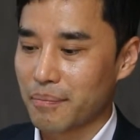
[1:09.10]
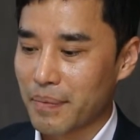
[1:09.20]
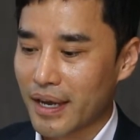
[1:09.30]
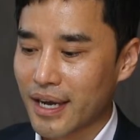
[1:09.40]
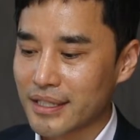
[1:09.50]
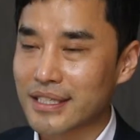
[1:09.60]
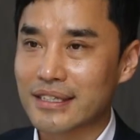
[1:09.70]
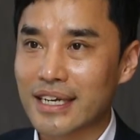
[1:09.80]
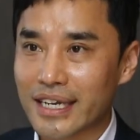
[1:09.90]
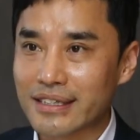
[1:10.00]
100가지
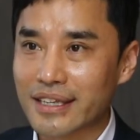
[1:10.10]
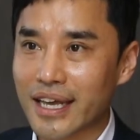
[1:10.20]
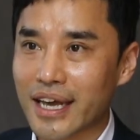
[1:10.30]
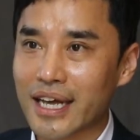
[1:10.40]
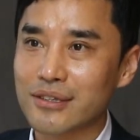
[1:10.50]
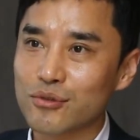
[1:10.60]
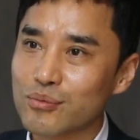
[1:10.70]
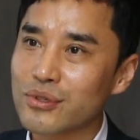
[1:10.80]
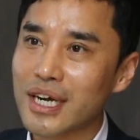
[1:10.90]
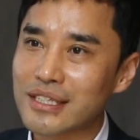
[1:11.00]
일을 하는데 한
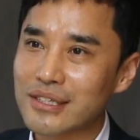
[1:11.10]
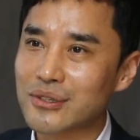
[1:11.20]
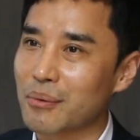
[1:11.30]
20가지는